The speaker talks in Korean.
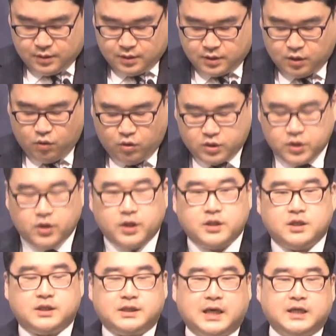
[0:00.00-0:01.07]
그리고 그
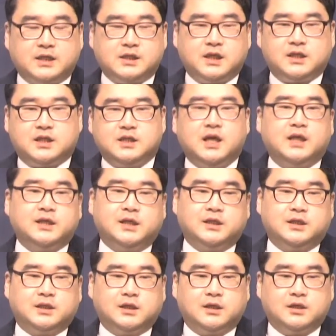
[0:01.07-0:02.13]
여인은 자신의 지난
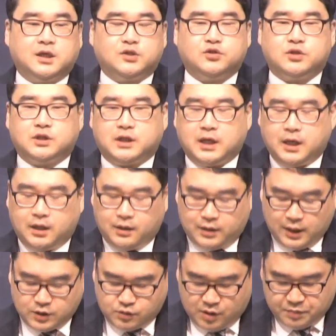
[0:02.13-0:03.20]
일들을 예수님께
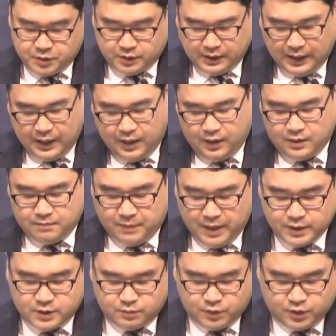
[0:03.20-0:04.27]
예수님 앞에서 다
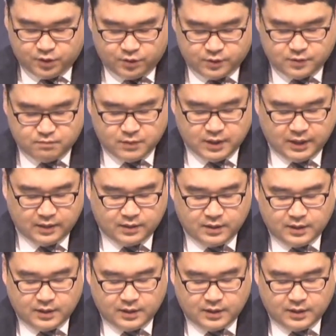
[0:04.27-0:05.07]
말씀을 드렸습니다.